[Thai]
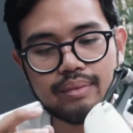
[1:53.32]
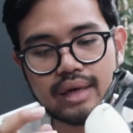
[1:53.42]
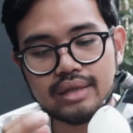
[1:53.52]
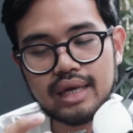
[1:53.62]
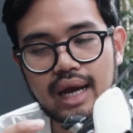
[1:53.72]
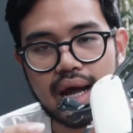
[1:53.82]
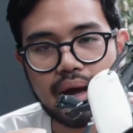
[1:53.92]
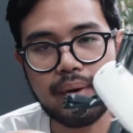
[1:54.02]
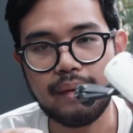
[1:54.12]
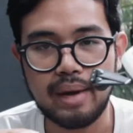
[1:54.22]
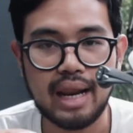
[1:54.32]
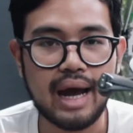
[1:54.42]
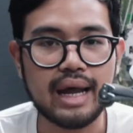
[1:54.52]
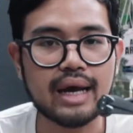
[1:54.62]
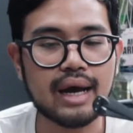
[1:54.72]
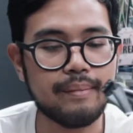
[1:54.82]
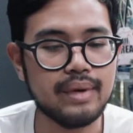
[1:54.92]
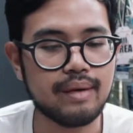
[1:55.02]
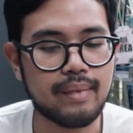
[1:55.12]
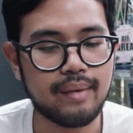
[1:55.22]
ครับทั้ง4ขาพับไม่ได้นะครับ
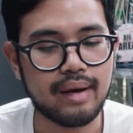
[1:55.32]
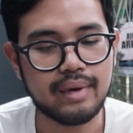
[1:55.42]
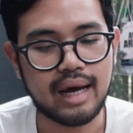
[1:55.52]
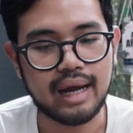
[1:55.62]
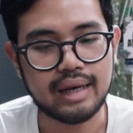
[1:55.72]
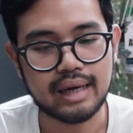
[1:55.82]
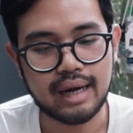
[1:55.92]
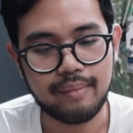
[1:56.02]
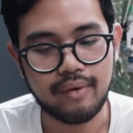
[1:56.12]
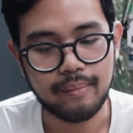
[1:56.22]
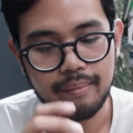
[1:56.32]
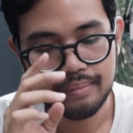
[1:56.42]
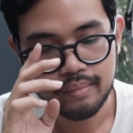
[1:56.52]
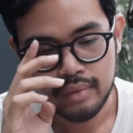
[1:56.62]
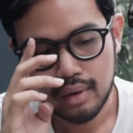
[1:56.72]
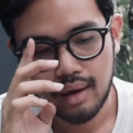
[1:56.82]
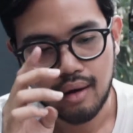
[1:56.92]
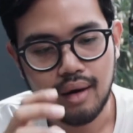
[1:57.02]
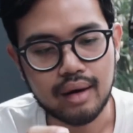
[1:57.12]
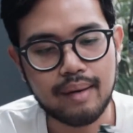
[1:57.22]
ไม่สามารถพับได้นะครับ ผม
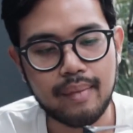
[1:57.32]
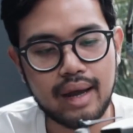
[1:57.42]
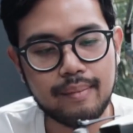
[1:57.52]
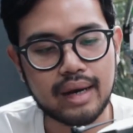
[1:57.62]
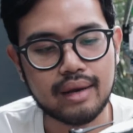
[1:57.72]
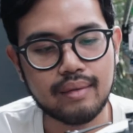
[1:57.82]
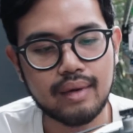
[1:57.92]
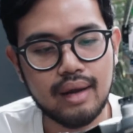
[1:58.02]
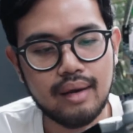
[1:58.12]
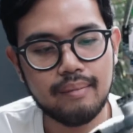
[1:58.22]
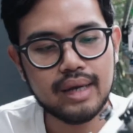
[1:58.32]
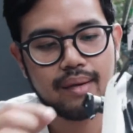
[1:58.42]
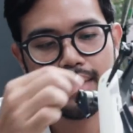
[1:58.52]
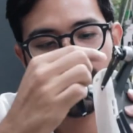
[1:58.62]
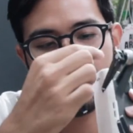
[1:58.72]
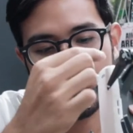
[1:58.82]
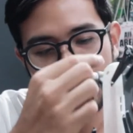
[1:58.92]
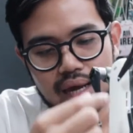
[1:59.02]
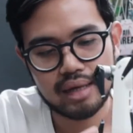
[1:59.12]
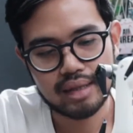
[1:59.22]
ก็ทำให้มันไม่สามารถเหลือ
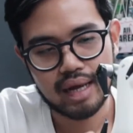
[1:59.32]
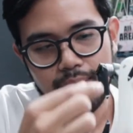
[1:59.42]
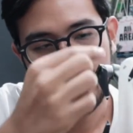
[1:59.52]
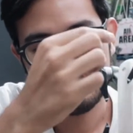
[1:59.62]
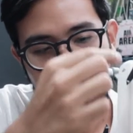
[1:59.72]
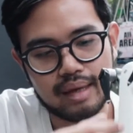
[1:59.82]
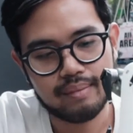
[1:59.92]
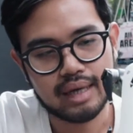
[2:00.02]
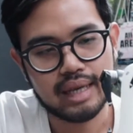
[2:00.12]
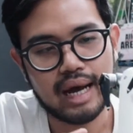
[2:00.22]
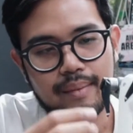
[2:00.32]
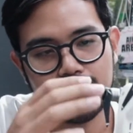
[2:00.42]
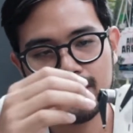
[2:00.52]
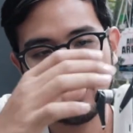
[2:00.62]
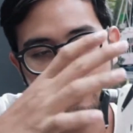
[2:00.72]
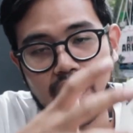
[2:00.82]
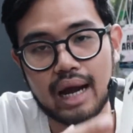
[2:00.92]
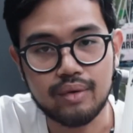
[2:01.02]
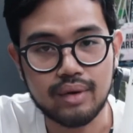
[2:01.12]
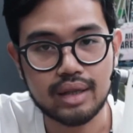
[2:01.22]
แค่ซ้ายแบบสลิมอย่างนี้ได้มันก็จะต้อง
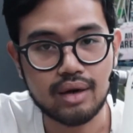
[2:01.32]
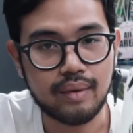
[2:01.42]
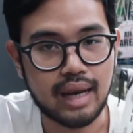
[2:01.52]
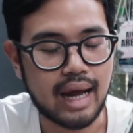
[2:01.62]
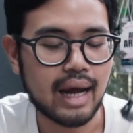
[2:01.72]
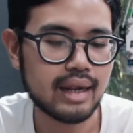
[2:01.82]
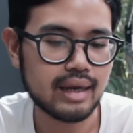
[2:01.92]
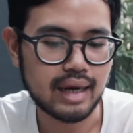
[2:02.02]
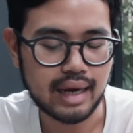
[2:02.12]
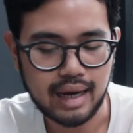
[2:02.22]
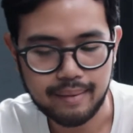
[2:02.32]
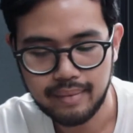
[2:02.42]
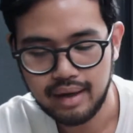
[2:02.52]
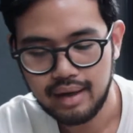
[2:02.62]
กางอย่างนี้ตลอดเวลานะครับ